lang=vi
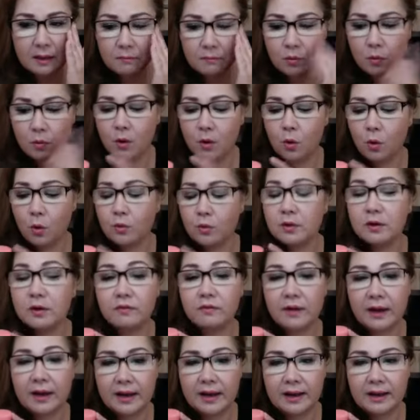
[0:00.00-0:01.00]
một hũ như
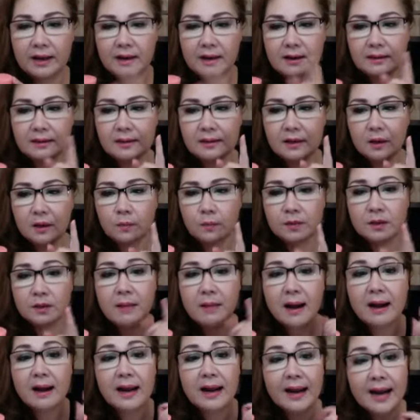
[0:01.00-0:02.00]
vậy đó thì Ngọc Nhi
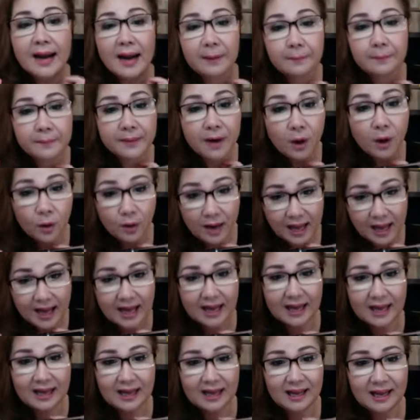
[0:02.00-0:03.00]
bán là năm đô la.